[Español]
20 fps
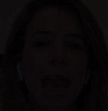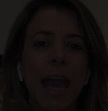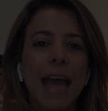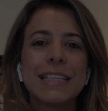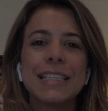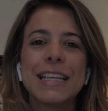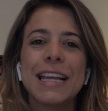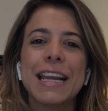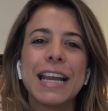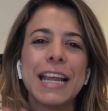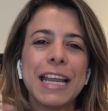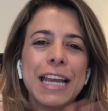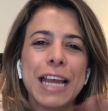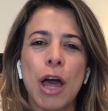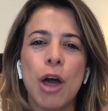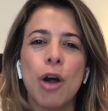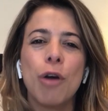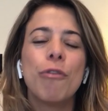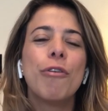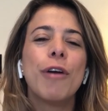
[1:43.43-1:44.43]
Ese
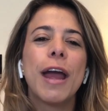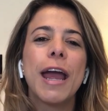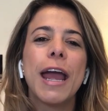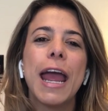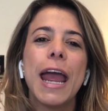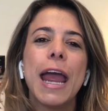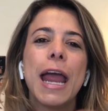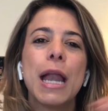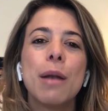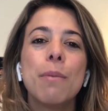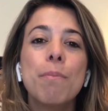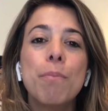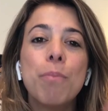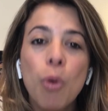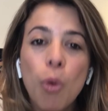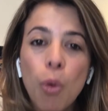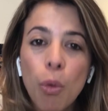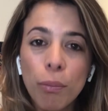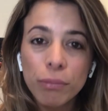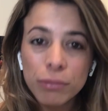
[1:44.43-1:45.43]
reinado fue el
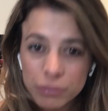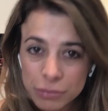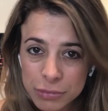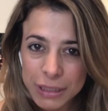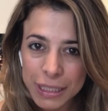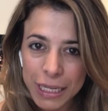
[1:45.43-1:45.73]
boom